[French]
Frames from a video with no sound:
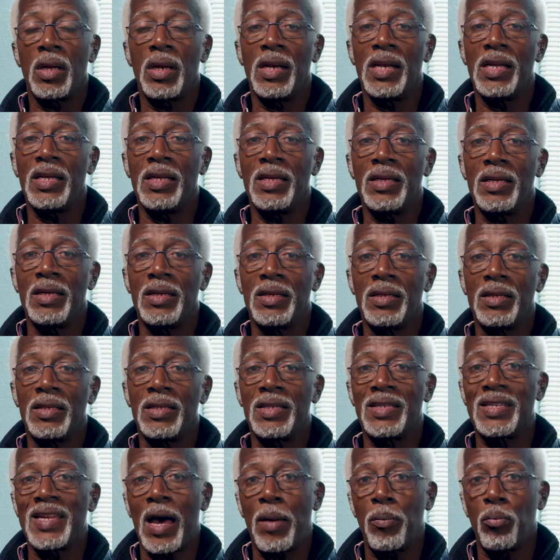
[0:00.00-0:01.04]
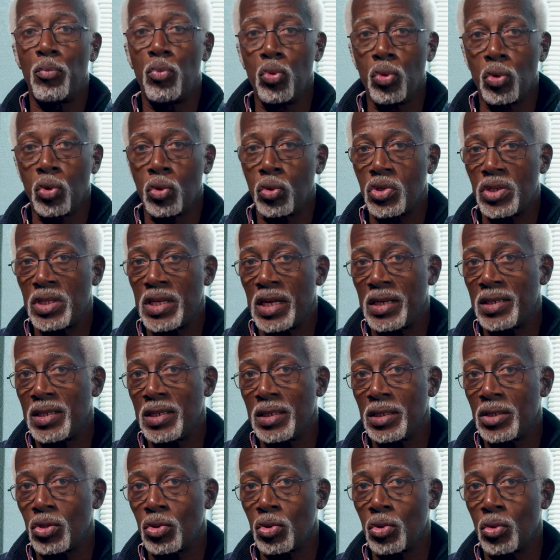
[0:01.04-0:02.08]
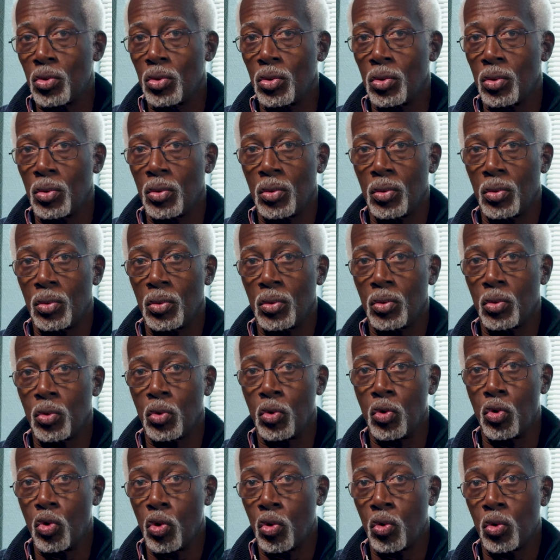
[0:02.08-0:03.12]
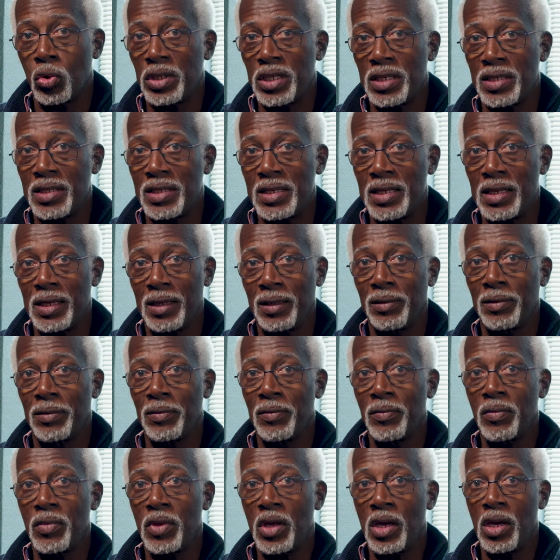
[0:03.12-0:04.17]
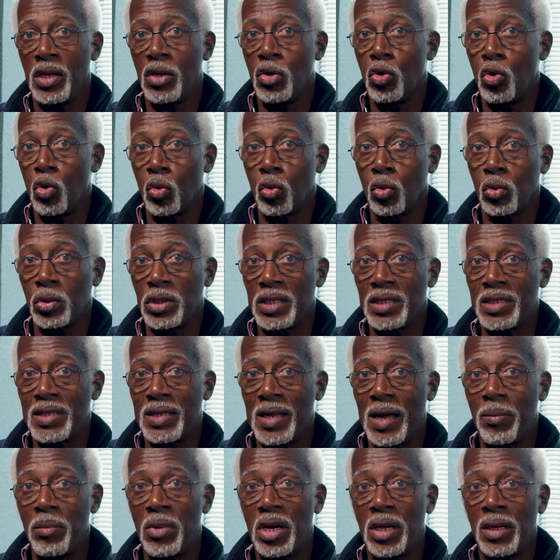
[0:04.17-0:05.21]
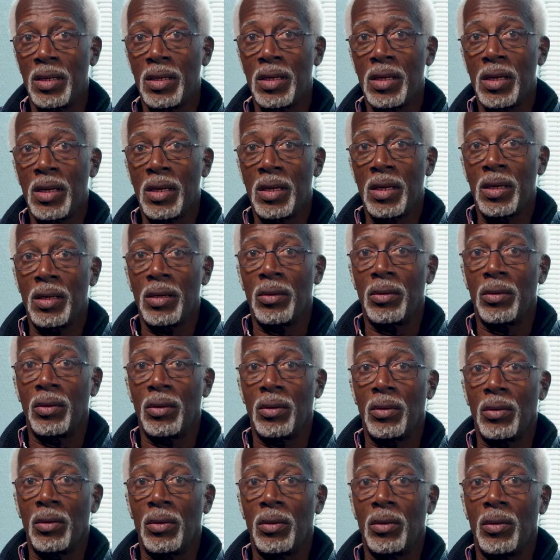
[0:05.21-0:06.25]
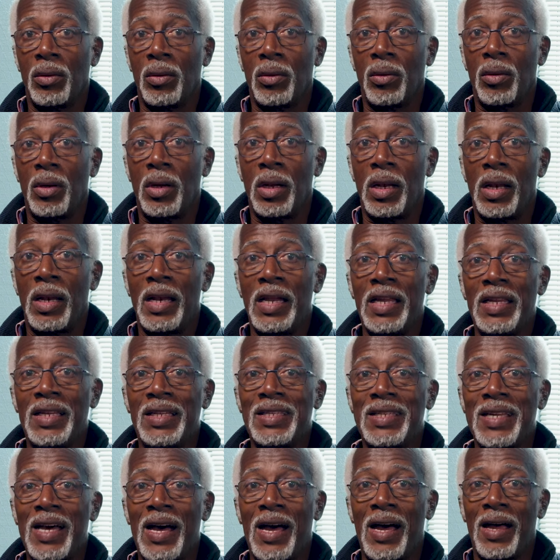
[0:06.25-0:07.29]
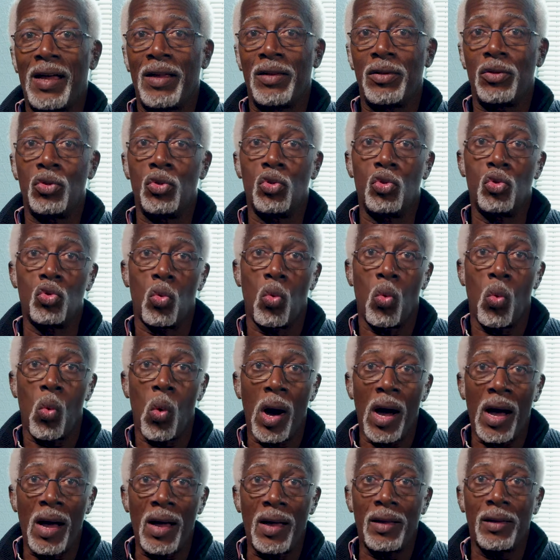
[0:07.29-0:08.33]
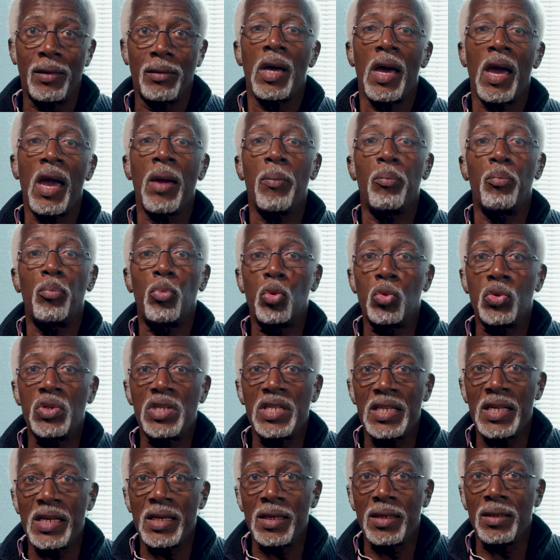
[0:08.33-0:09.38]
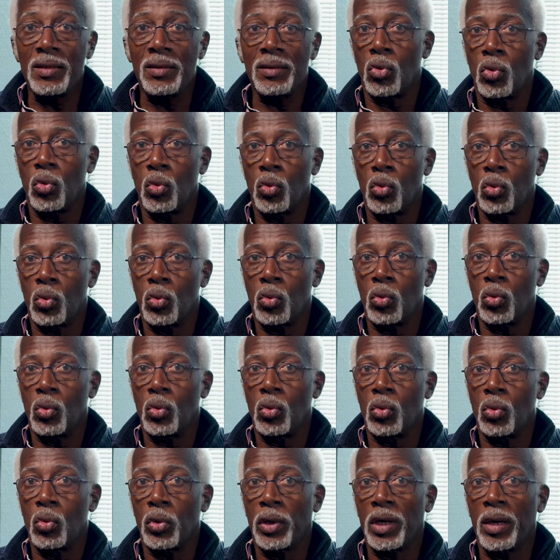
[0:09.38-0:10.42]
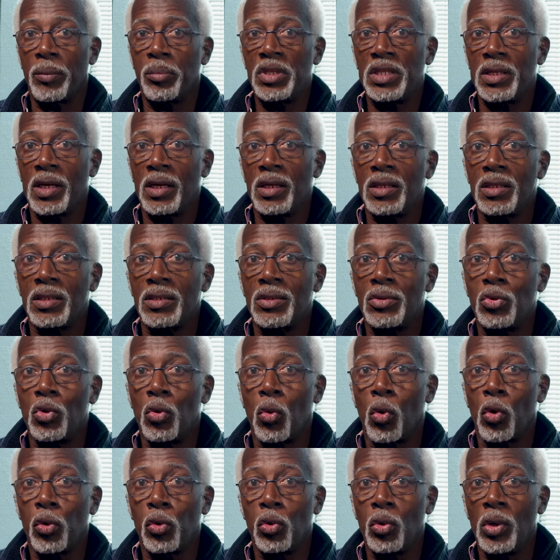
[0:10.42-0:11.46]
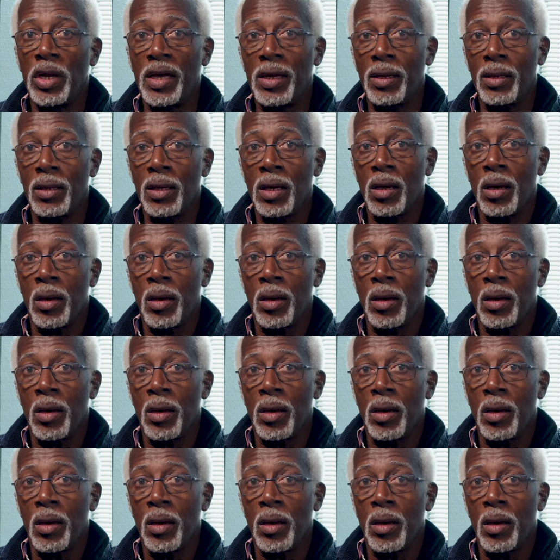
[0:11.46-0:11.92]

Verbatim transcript: les abus constatés sont non contestés et non contestables. Euh, L'État doit imposer aux, capitalistes de reculer.